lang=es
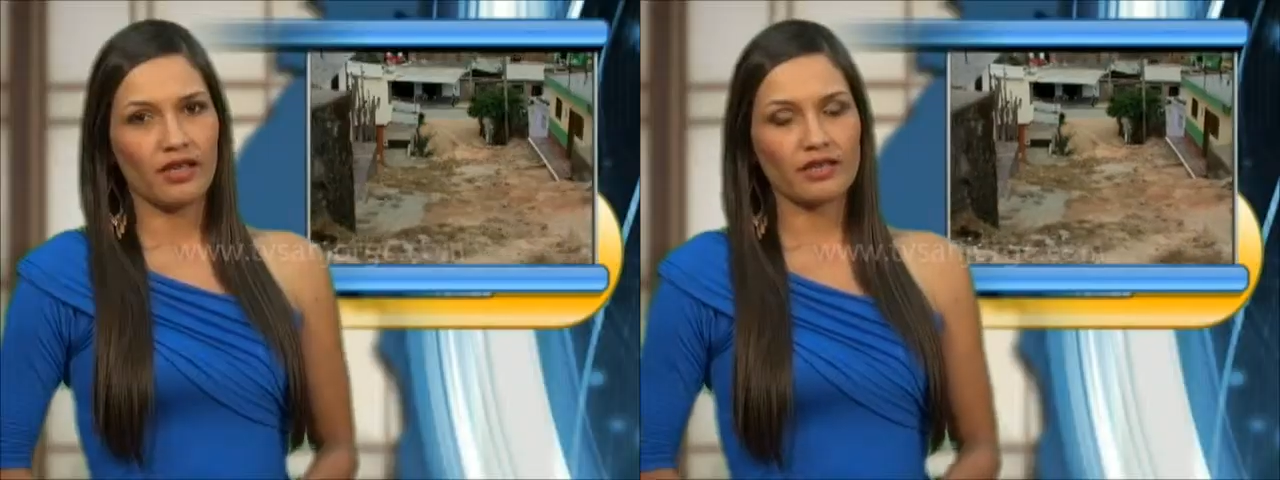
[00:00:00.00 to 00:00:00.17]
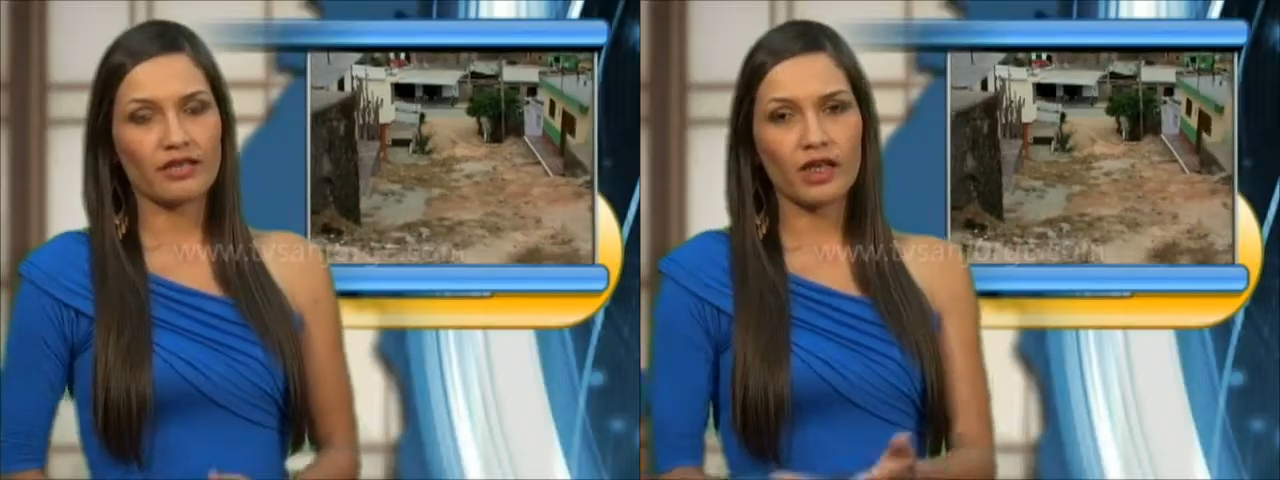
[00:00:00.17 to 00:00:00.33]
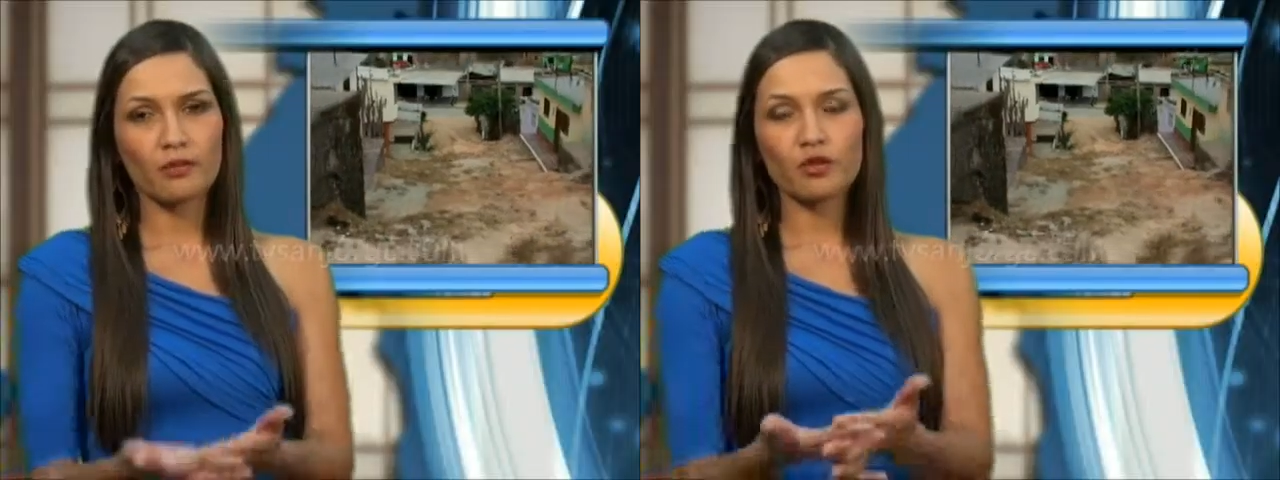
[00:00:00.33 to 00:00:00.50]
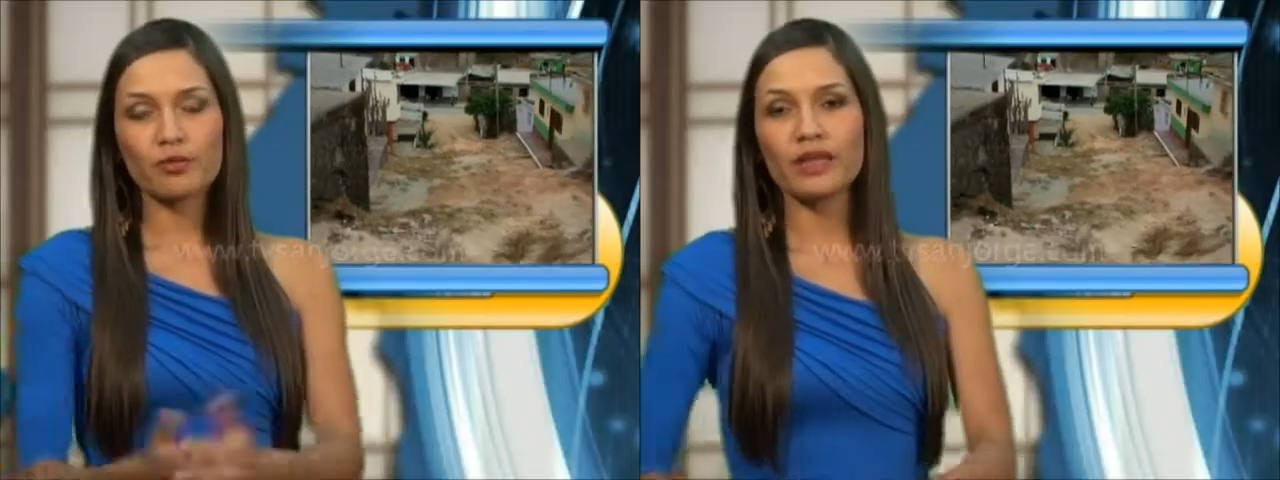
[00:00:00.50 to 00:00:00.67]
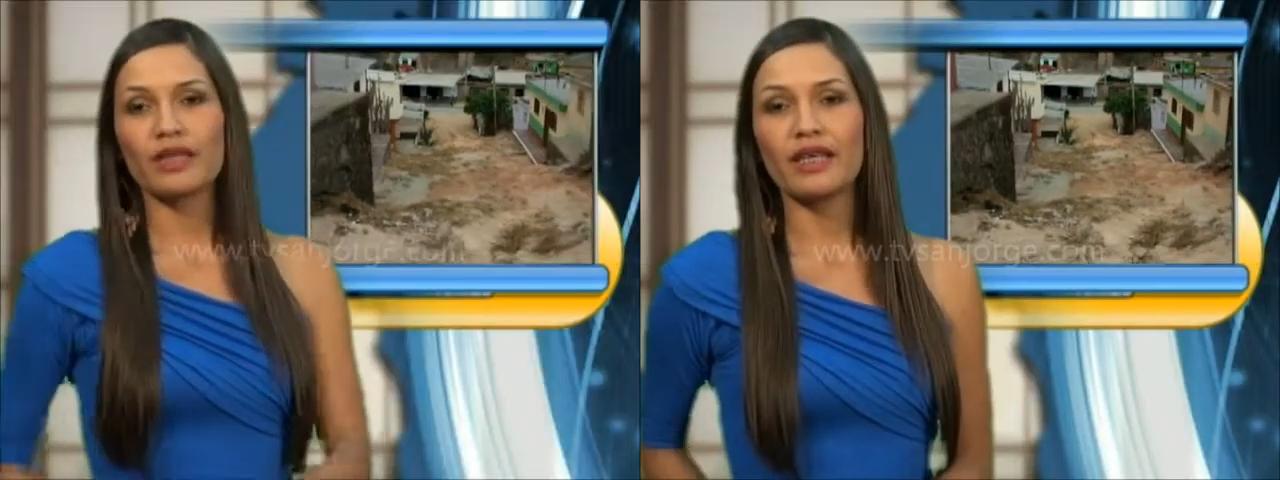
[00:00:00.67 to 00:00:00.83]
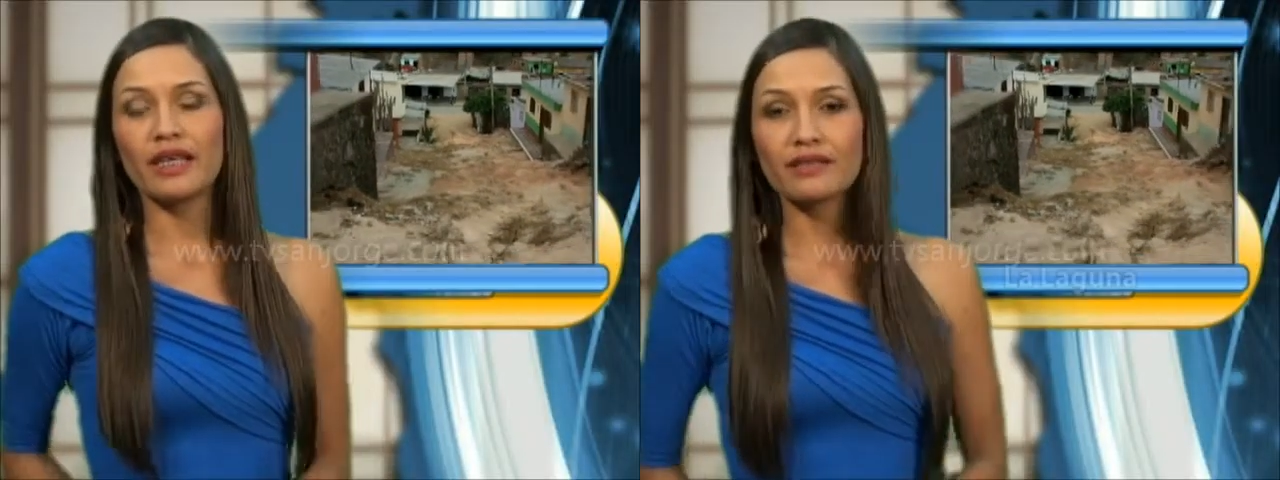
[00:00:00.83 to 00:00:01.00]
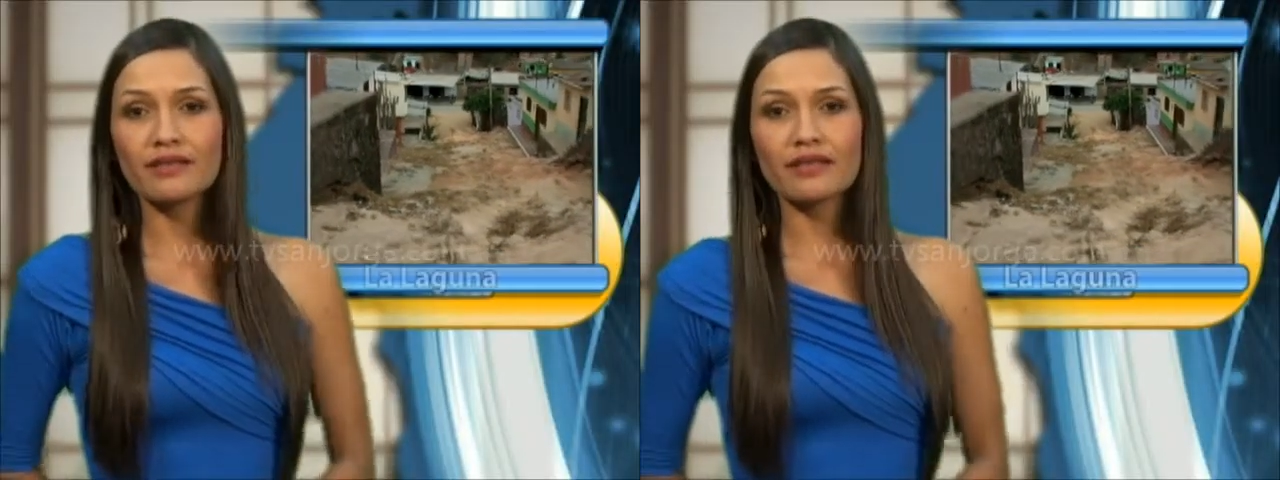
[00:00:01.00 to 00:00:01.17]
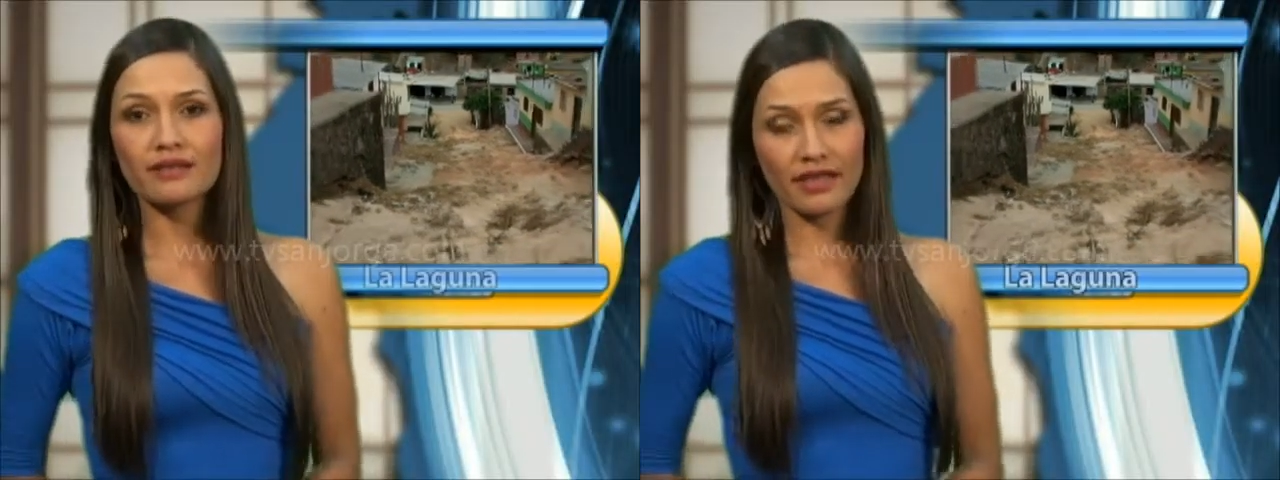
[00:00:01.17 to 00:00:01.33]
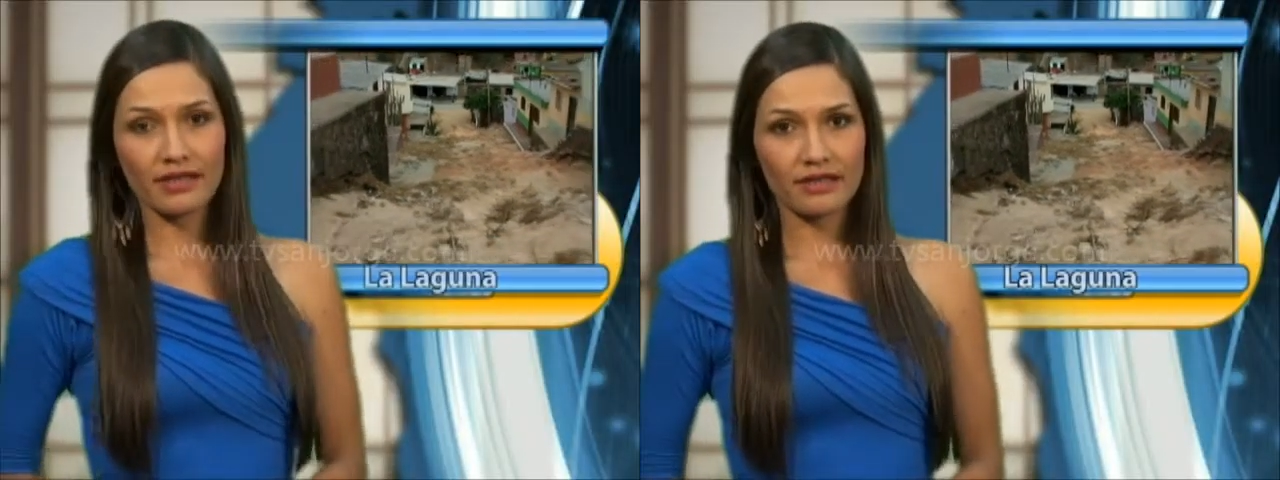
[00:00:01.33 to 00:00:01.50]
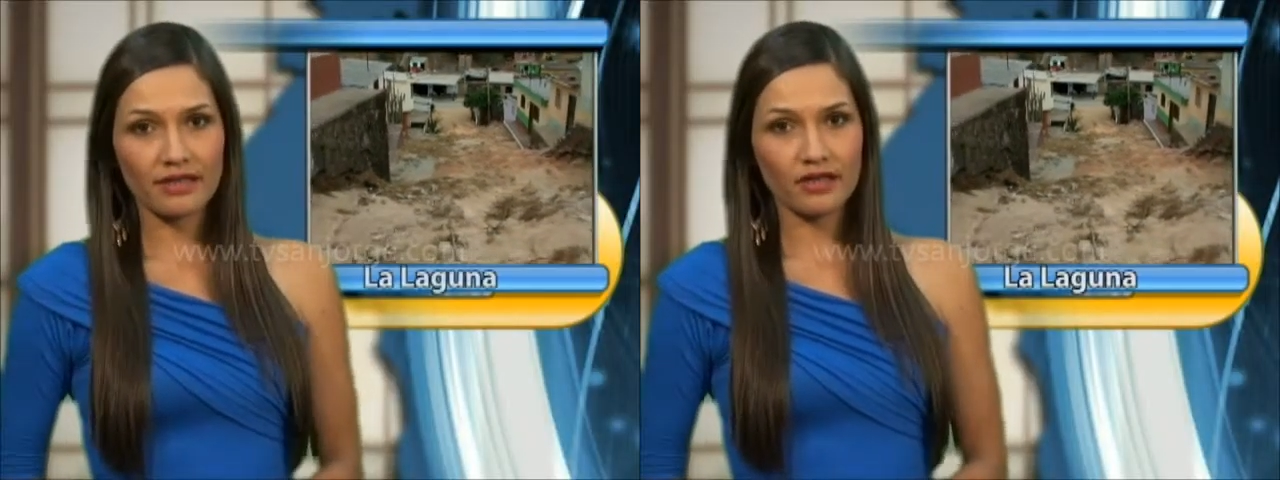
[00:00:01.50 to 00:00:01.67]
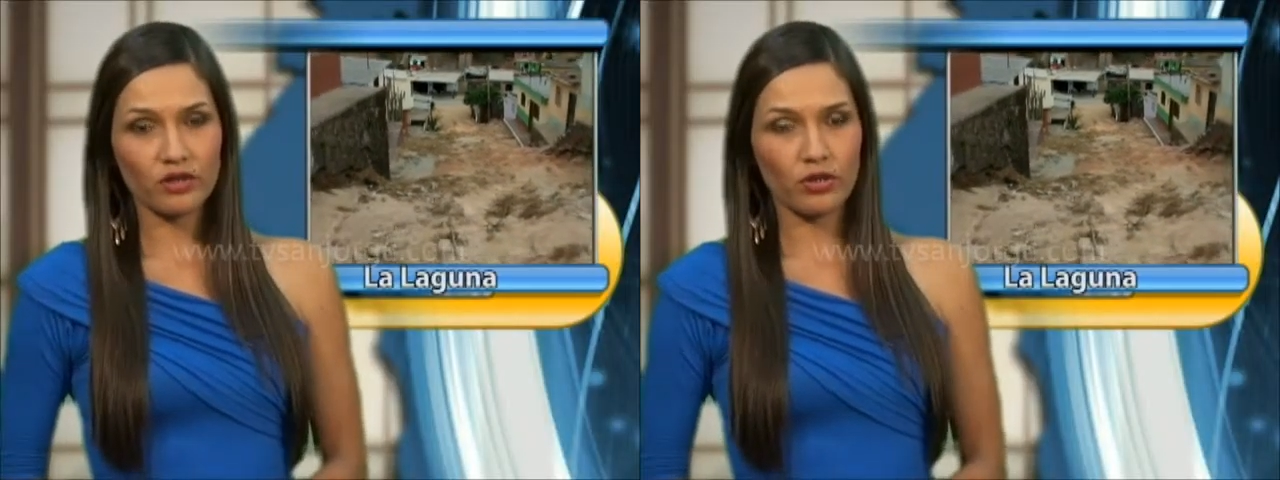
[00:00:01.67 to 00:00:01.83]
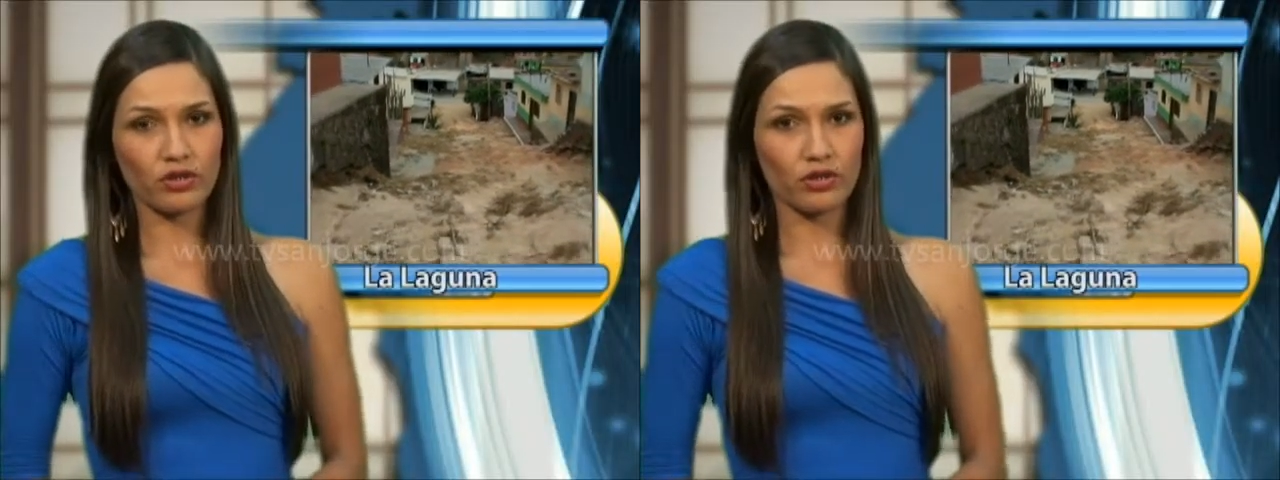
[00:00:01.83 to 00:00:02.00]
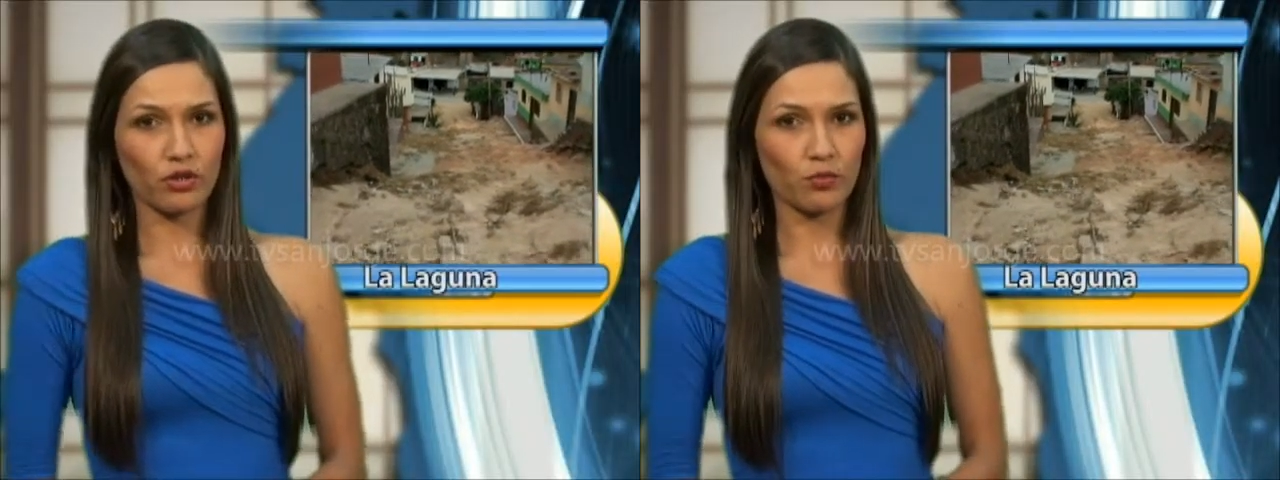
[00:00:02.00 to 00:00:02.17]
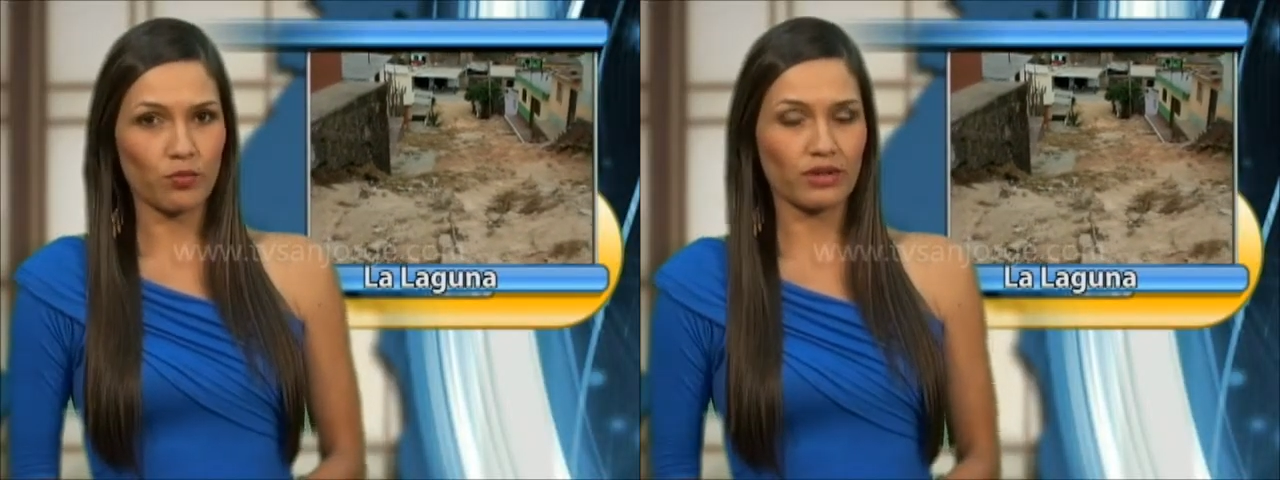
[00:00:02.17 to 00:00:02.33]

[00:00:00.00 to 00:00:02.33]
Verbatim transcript: Estaremos pendientes de esta situación,